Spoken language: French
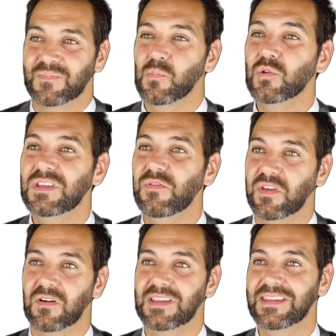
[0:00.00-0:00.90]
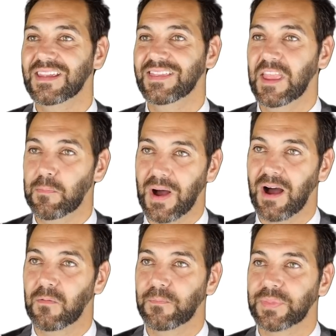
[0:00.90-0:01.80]
modifiant l'idée de
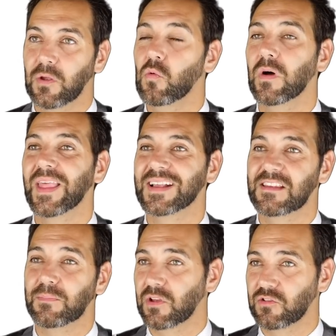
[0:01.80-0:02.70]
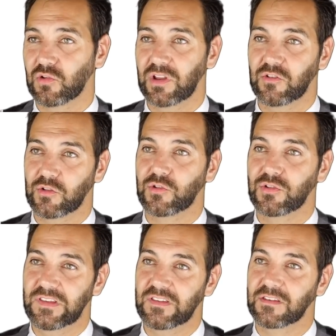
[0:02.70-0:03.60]
départ ou en acceptant ce que les autres te
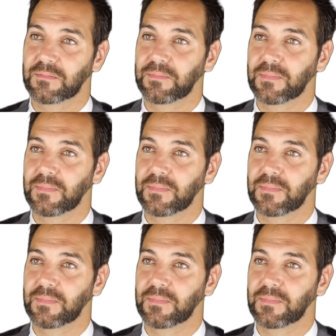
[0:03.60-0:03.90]
disent.